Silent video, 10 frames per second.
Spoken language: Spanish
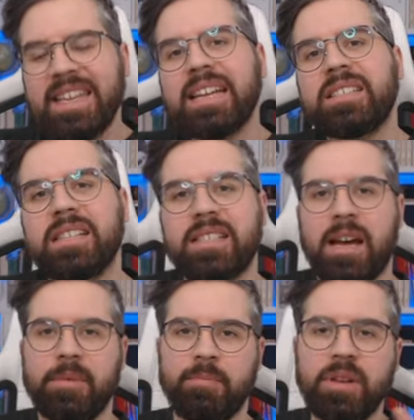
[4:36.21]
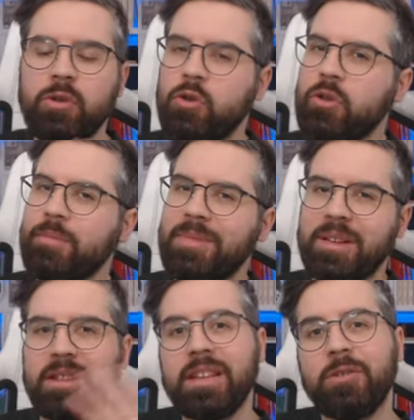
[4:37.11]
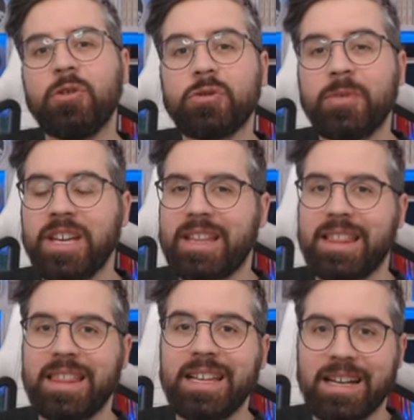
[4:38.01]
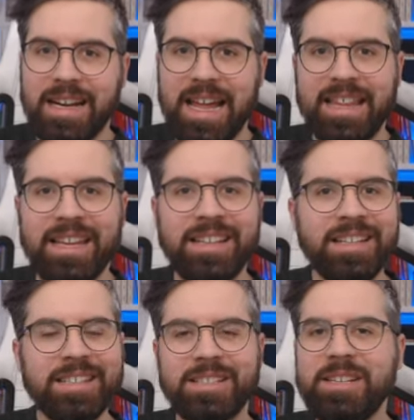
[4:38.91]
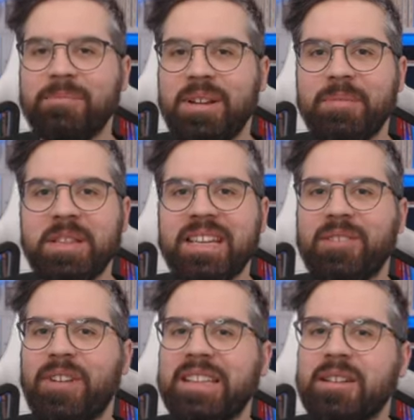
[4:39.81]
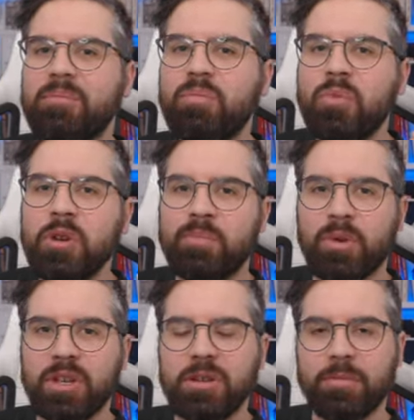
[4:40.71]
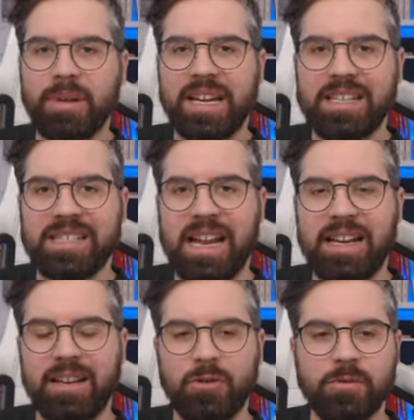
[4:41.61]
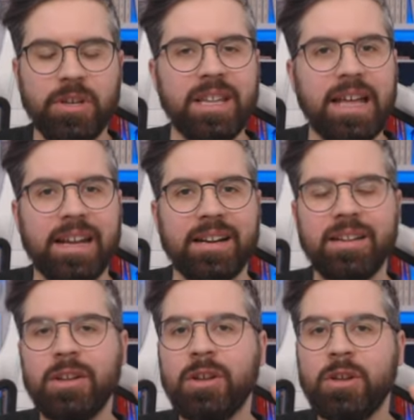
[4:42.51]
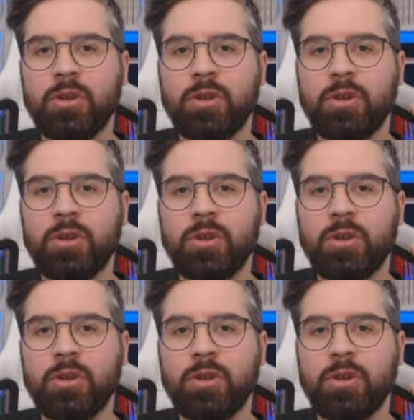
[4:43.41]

Y ya se sabe, pero no, me no os voy a decir nada, simplemente que falta muy poquito para que salgan. Y os voy a dar